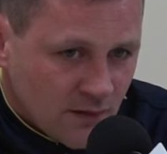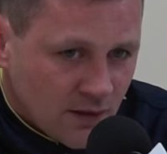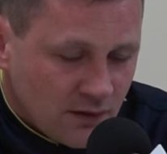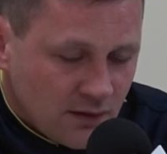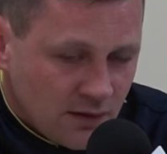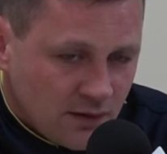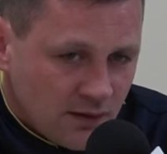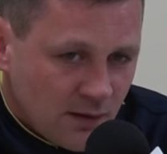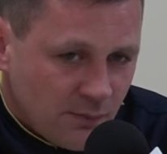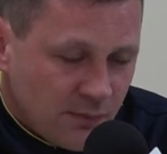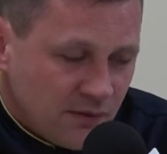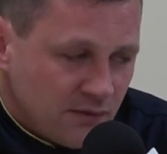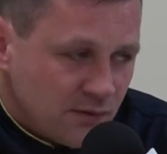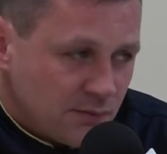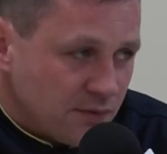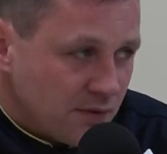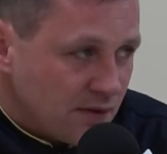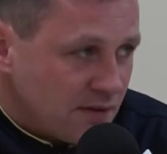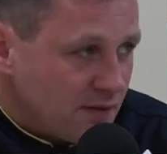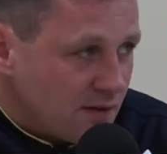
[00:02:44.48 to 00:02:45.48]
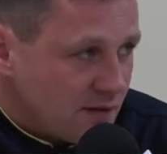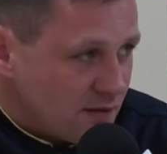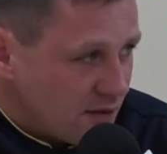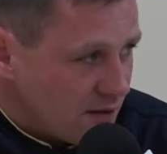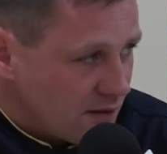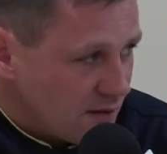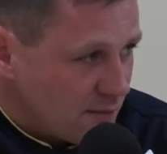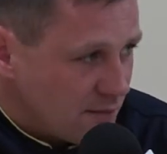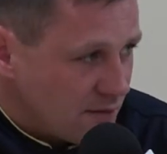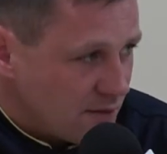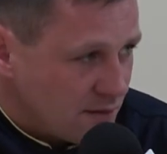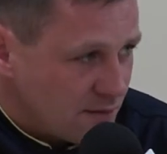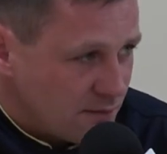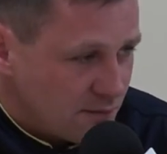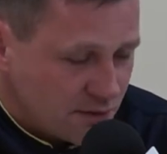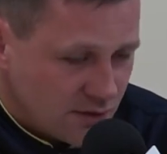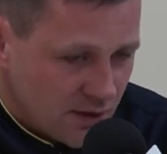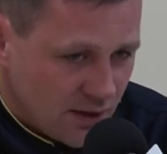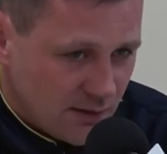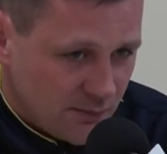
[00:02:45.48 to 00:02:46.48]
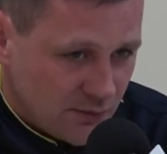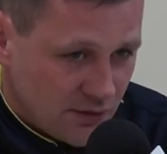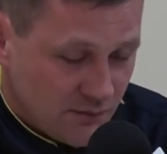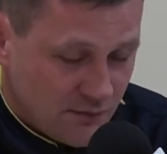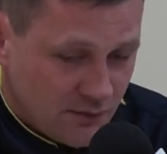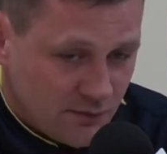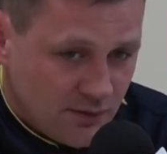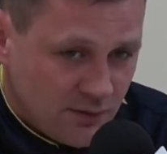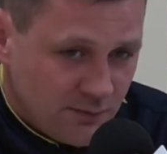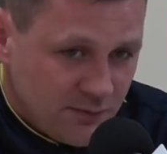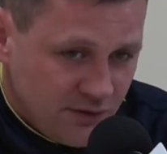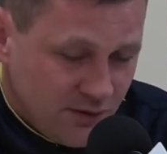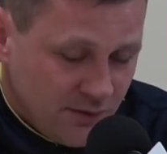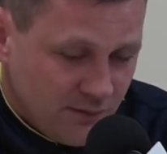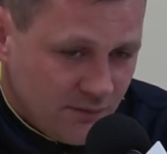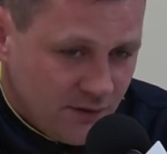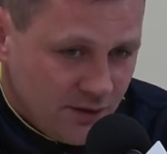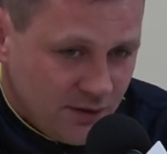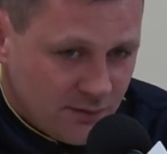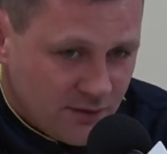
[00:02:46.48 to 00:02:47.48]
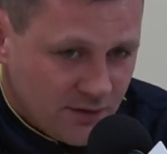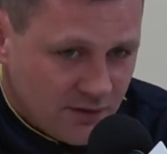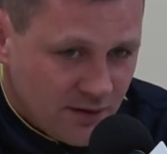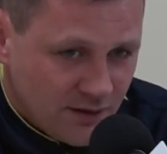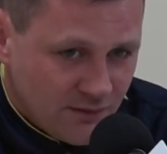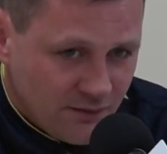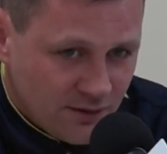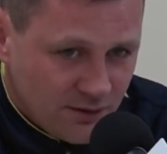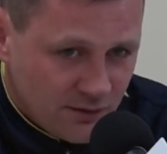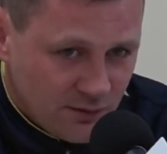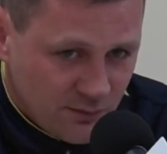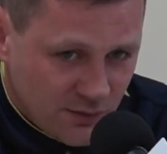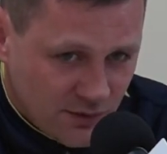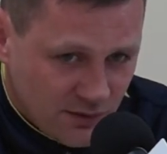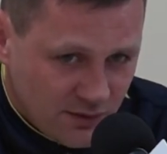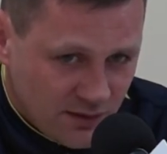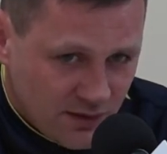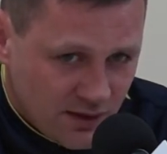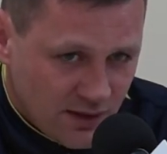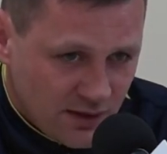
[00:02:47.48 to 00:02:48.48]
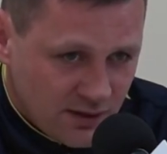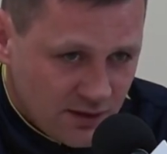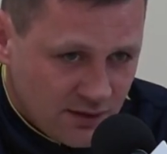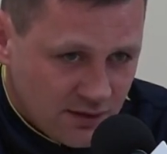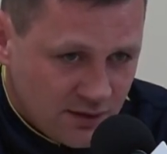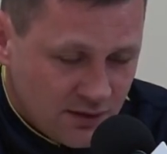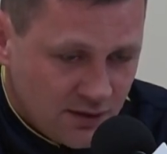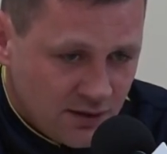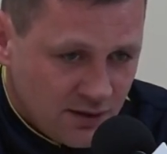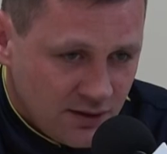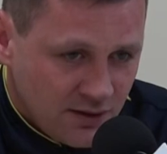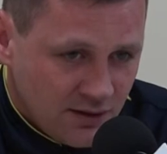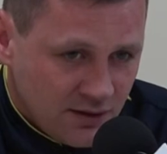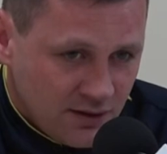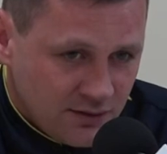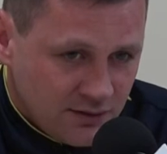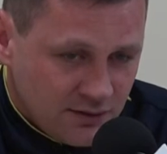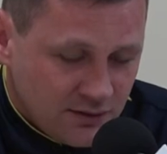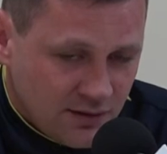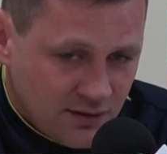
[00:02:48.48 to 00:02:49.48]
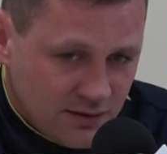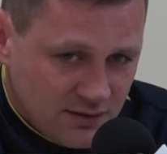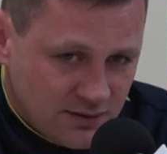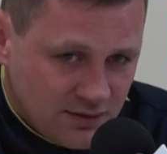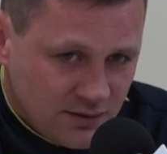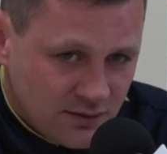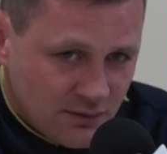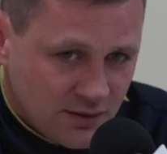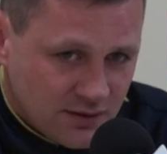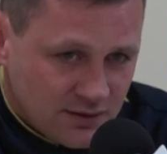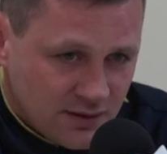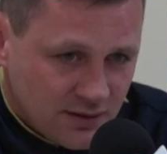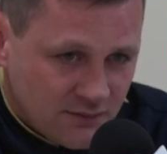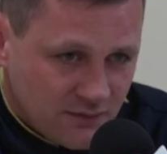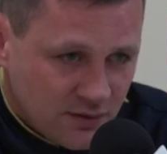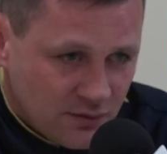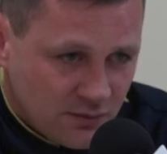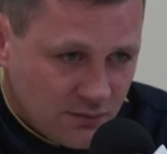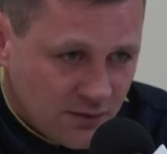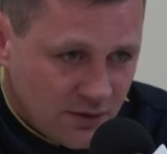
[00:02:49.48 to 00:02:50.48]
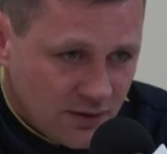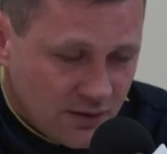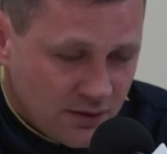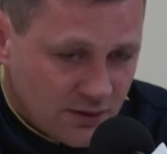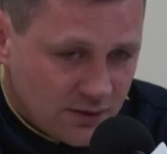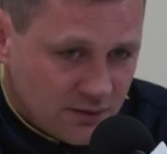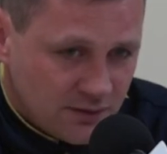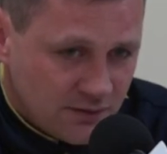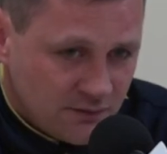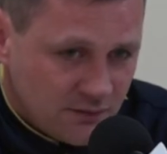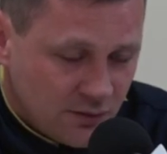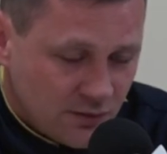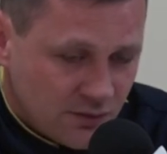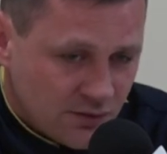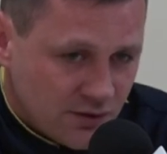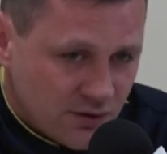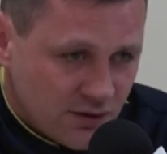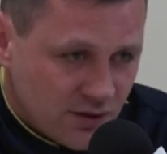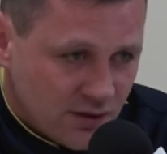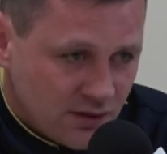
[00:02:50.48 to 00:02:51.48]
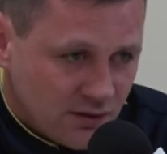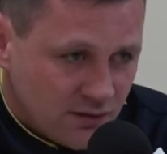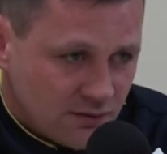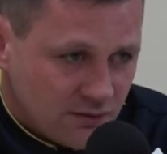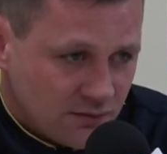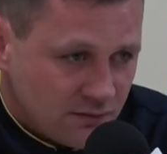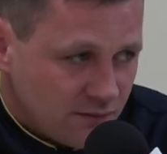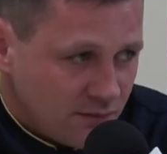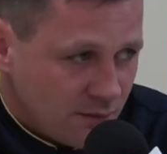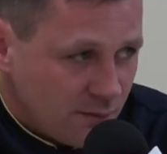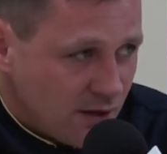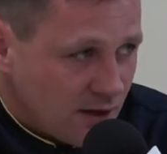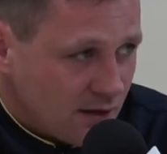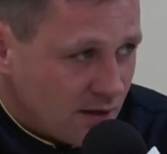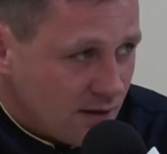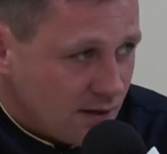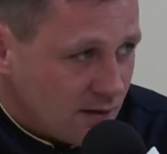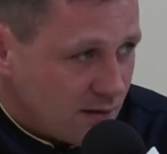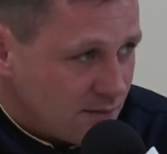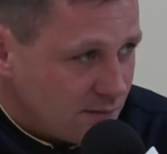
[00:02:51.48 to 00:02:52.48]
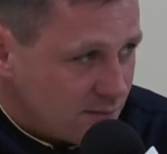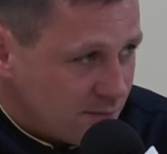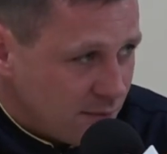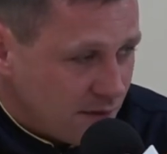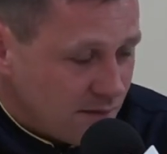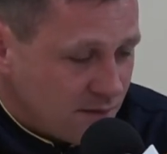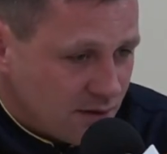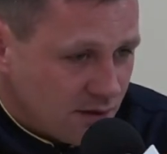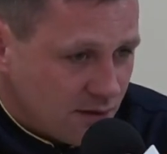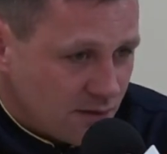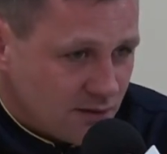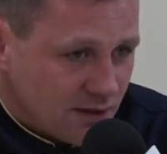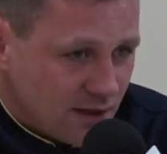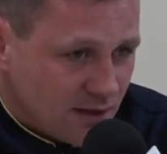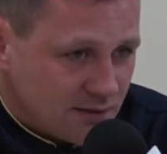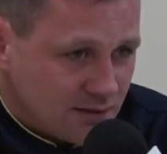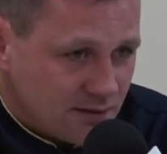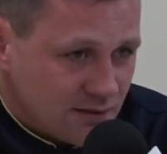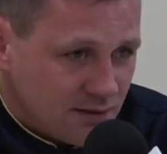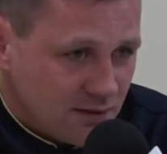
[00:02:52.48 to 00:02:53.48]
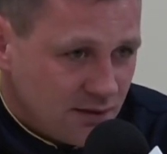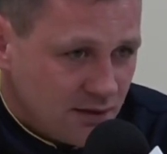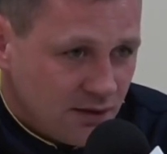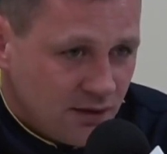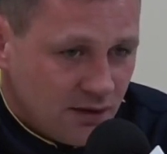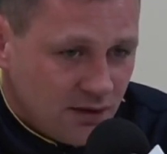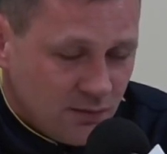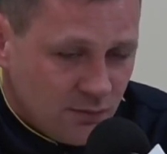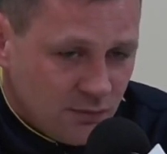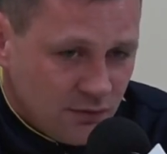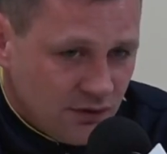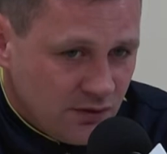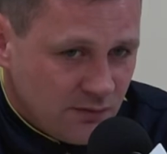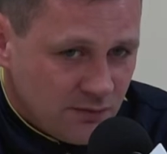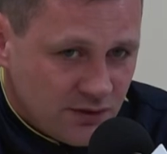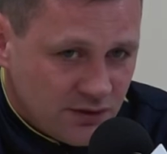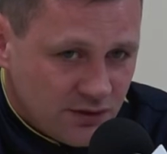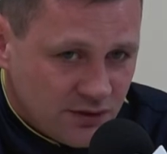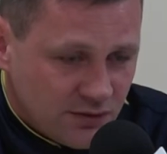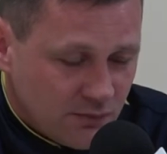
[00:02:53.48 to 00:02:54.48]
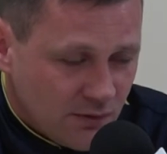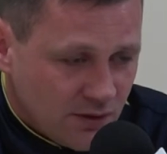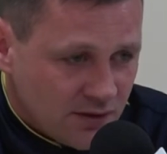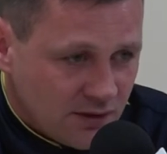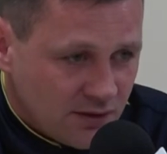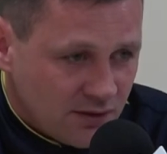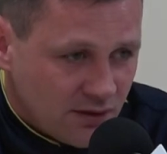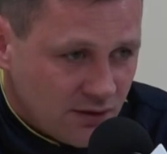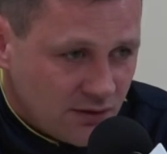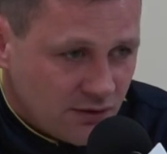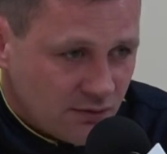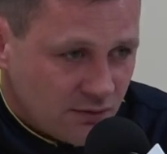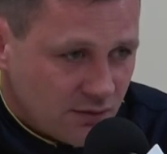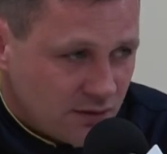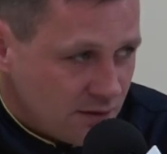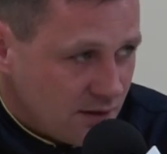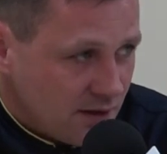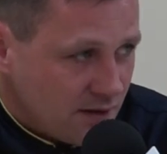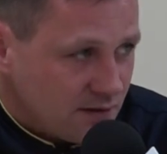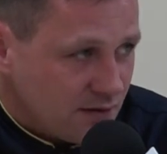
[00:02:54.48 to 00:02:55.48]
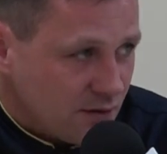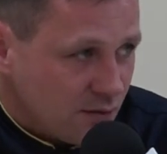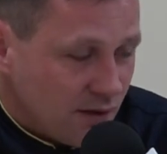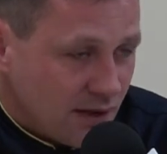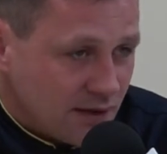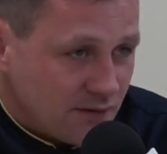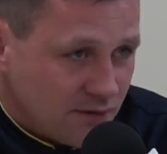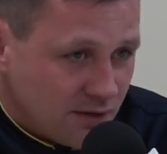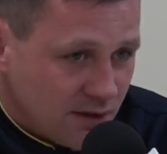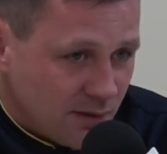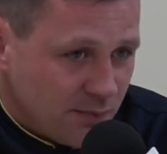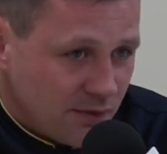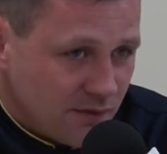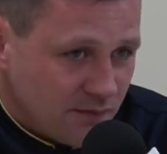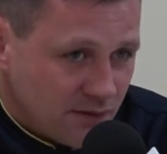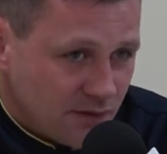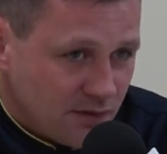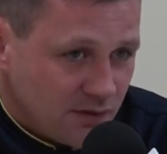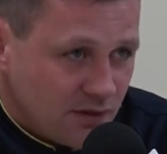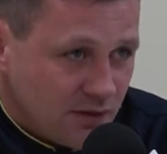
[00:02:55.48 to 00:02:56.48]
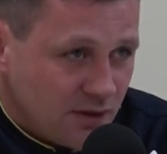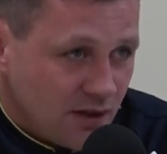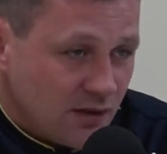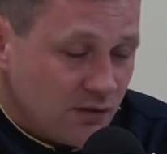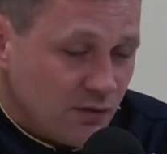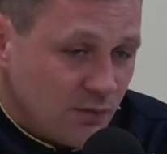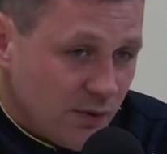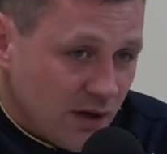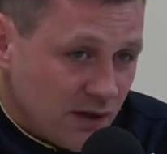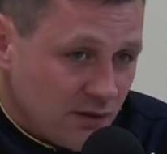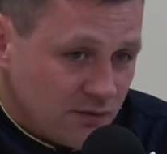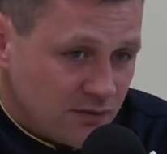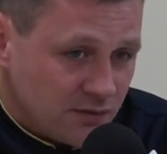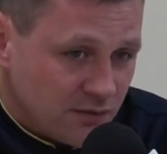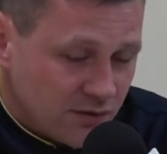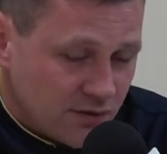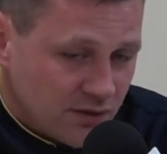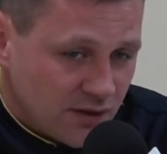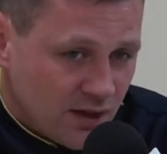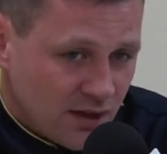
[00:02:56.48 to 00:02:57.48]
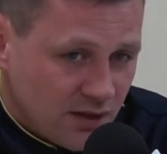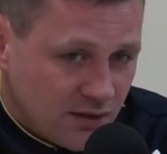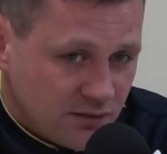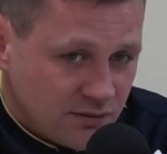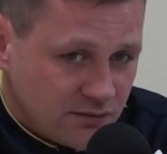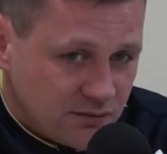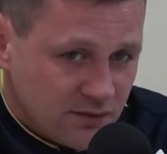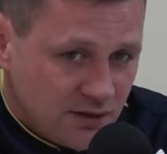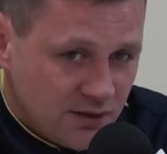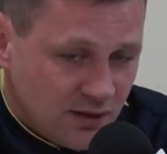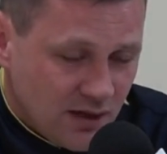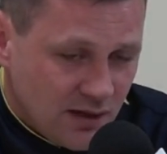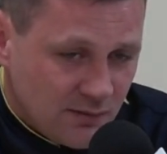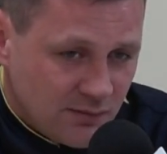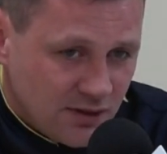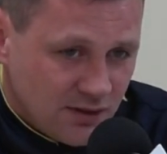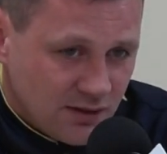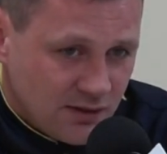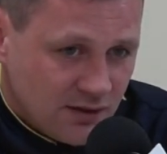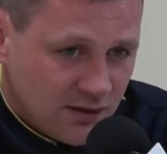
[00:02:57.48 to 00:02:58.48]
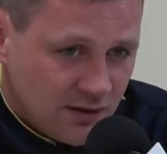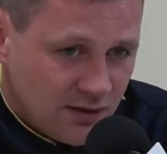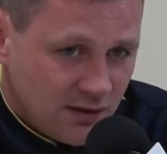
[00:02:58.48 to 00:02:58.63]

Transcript: Nie, na pewno przed sezonem y, myślałem, że w ogóle będziemy w innym zestawieniu obrony grali, no ale sytuacja w klubie i w drużynie no, wymaga pewnych rotacji. Musimy gdzieś łatać te dziury. Nie jest to łatwe na pewno i dla chłopaków, którzy grają, i dla mnie.